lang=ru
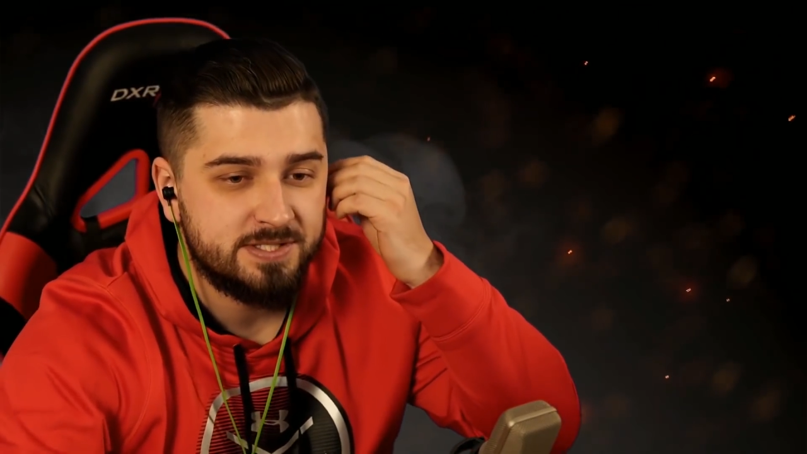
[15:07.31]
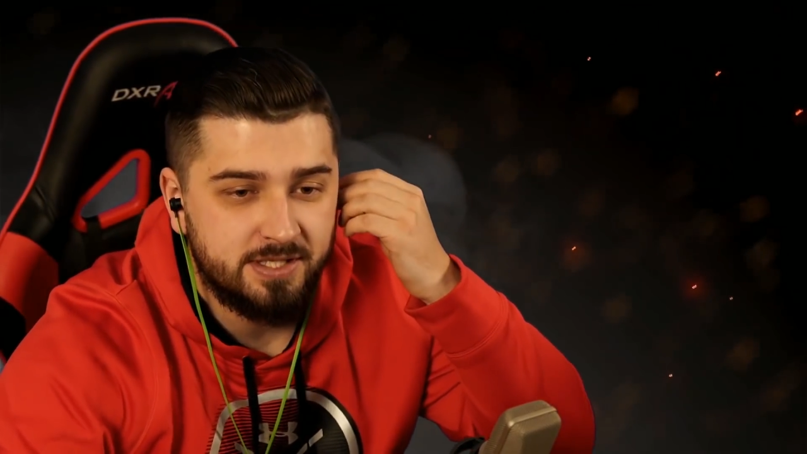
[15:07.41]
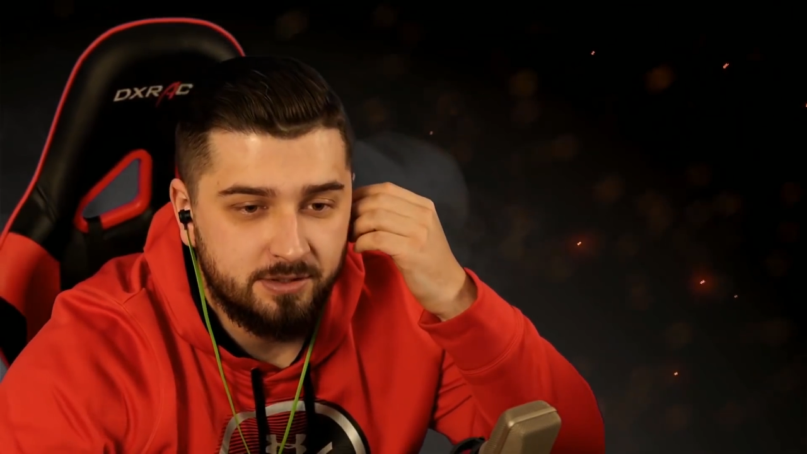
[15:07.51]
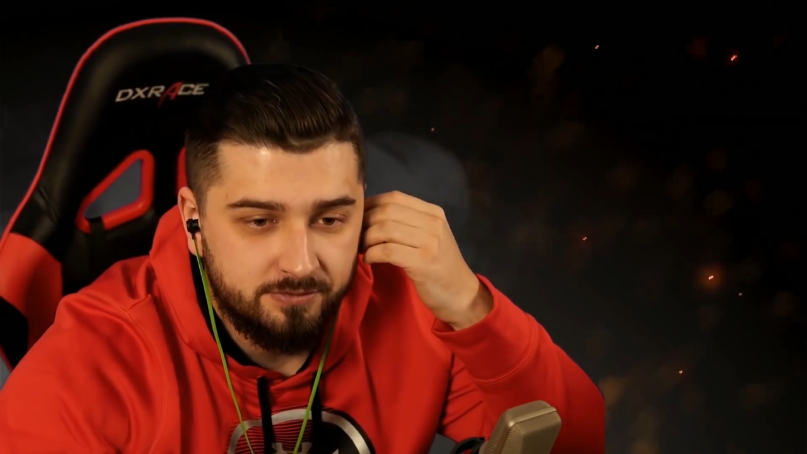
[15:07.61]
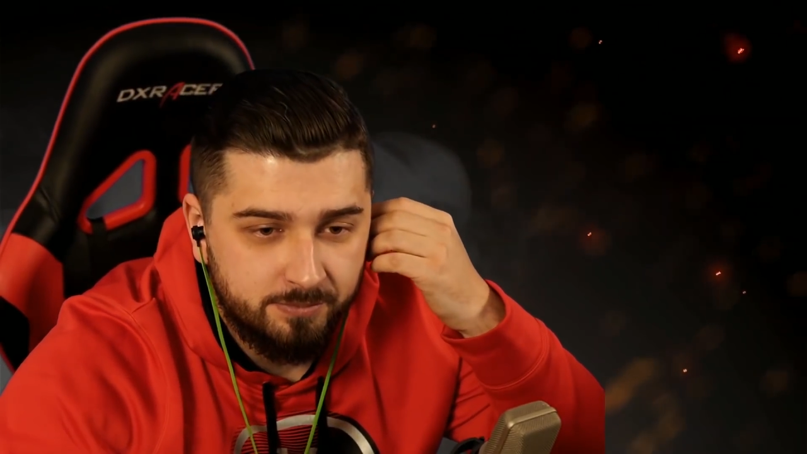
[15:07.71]

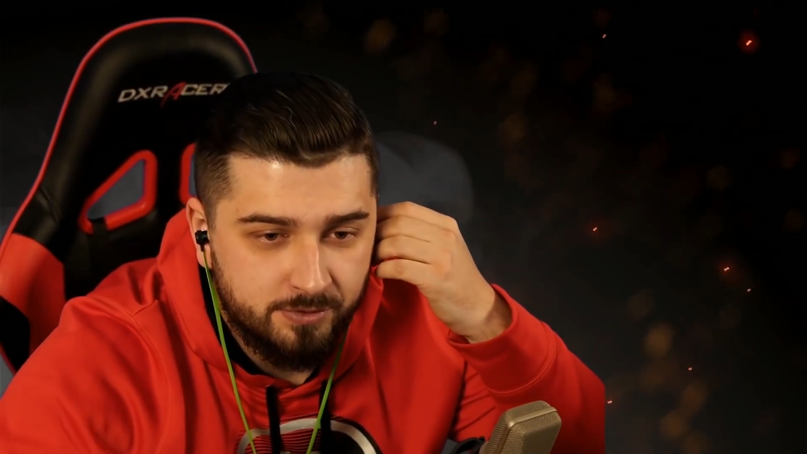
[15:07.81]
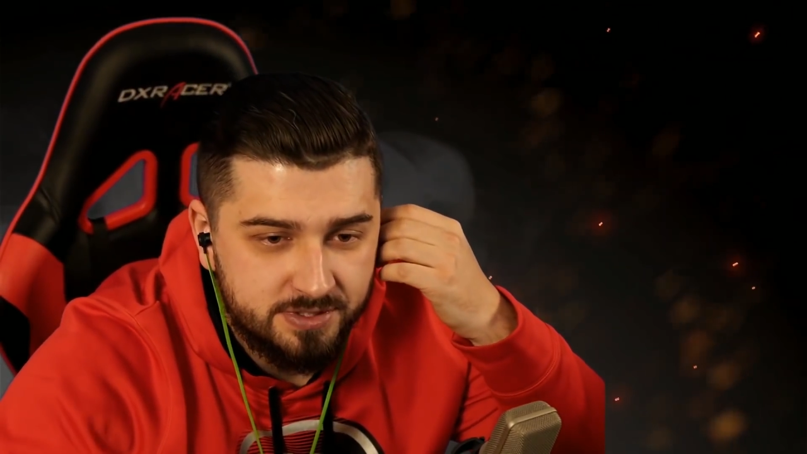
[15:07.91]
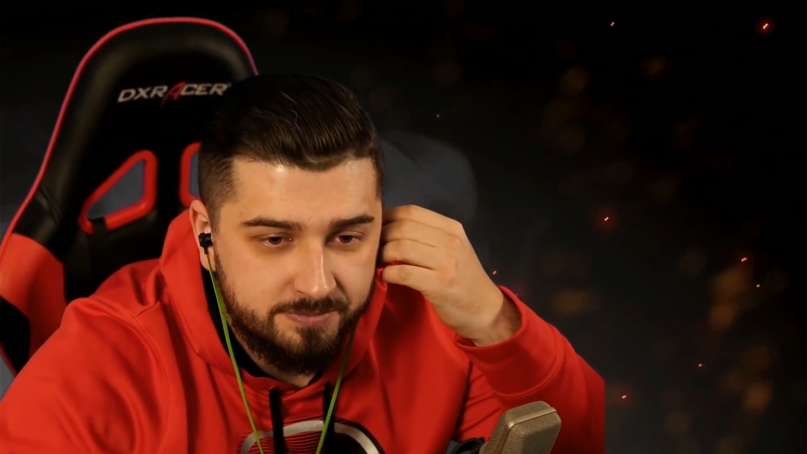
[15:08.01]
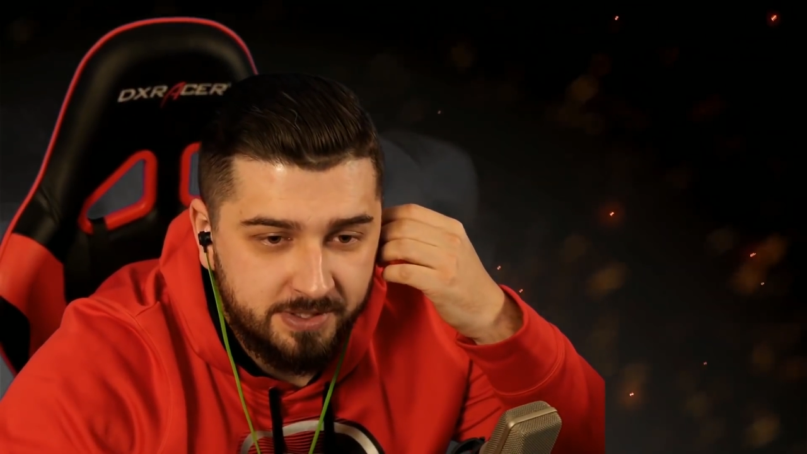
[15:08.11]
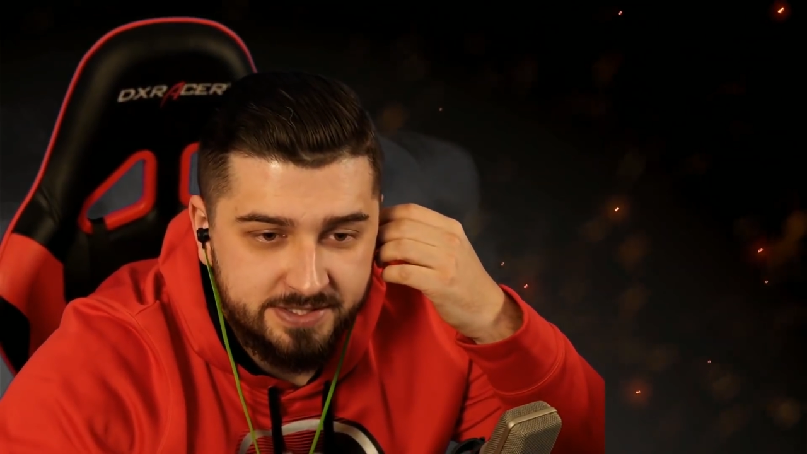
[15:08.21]
задает
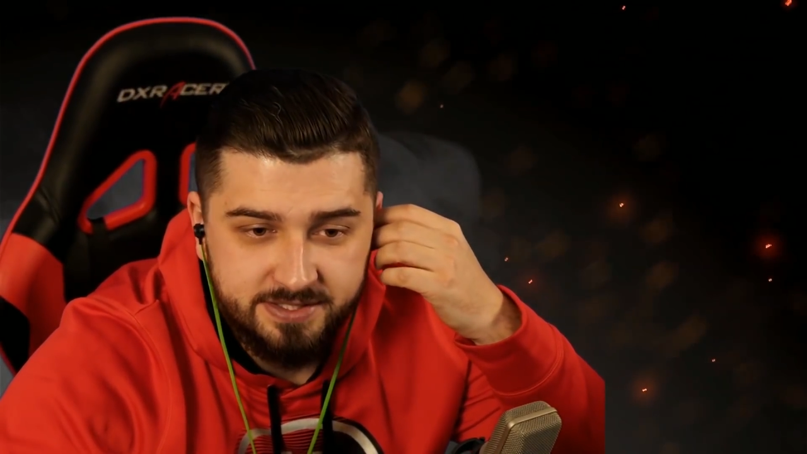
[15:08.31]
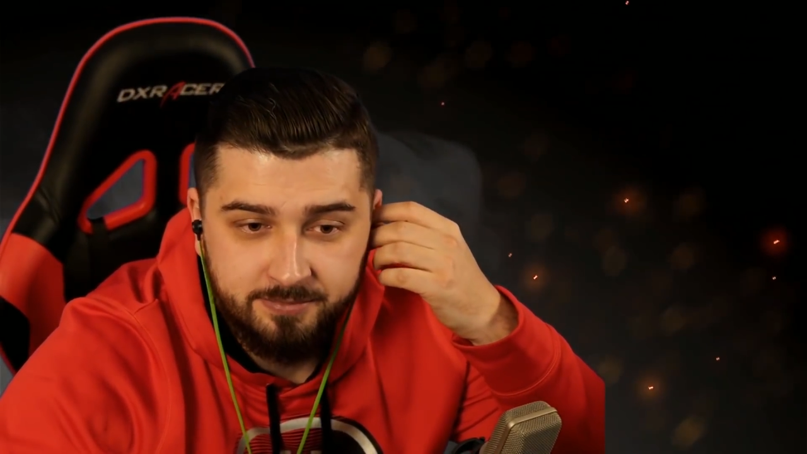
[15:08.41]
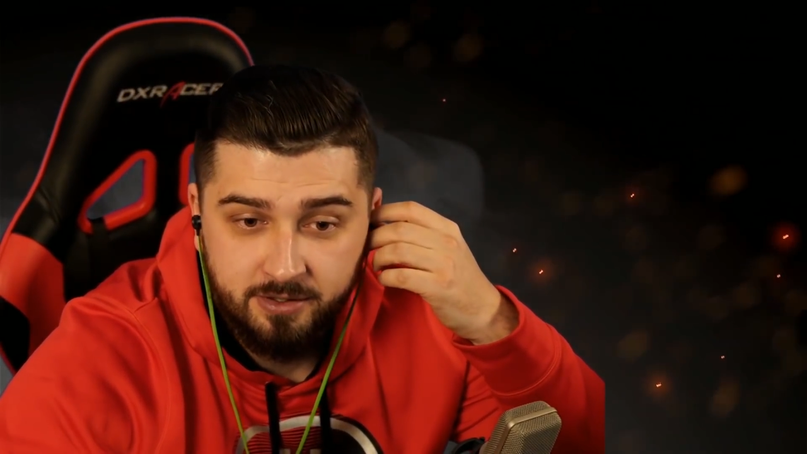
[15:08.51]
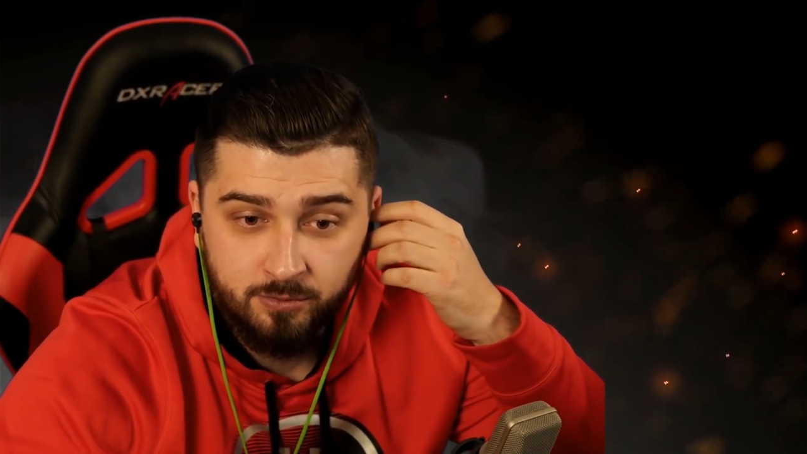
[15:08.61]
вопрос Массимо